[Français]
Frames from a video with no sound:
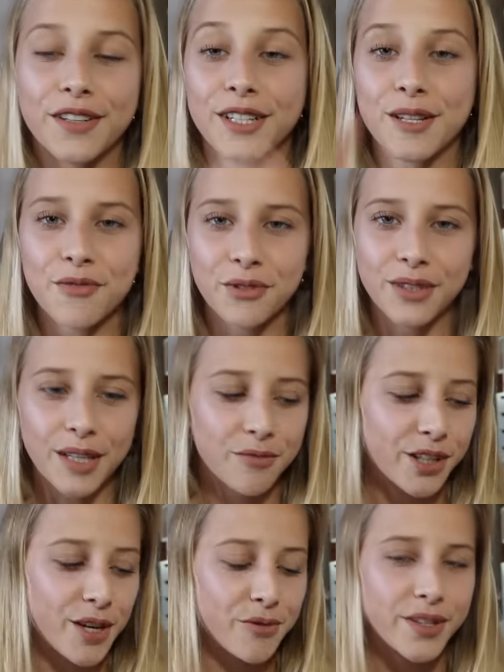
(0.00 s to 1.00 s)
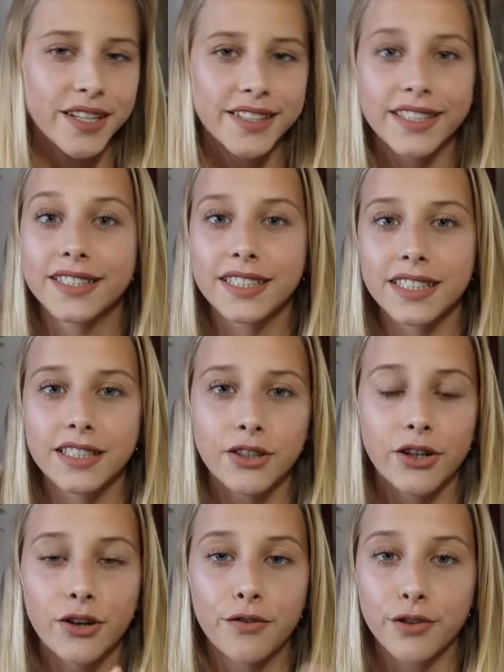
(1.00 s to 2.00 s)
J'aime trop cette boîte à lunettes. Et c'est
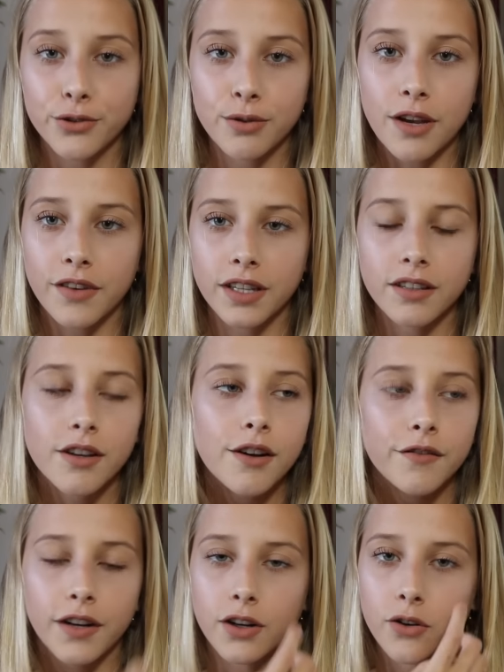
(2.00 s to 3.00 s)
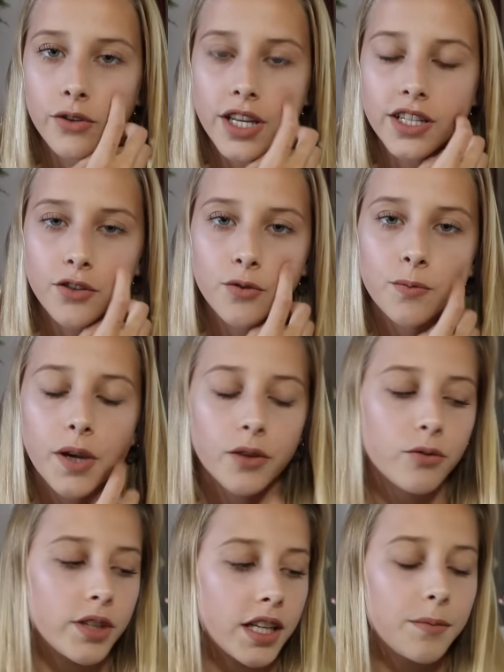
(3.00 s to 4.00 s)
euh, vendu avec, enfin quand on achète une
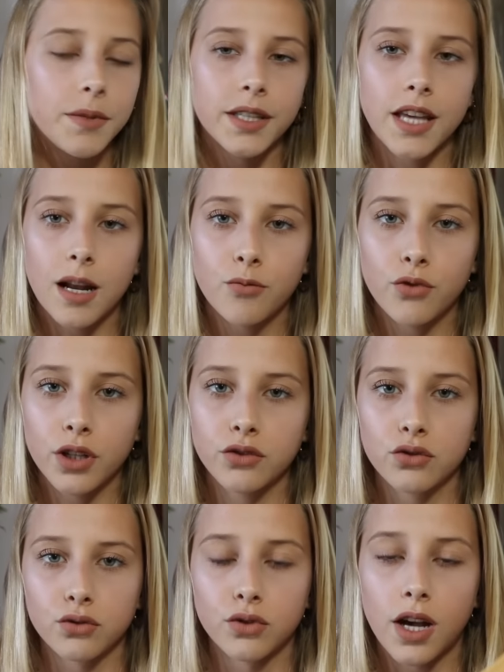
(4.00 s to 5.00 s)
paire de lunettes, ben, il y a la boîte euh,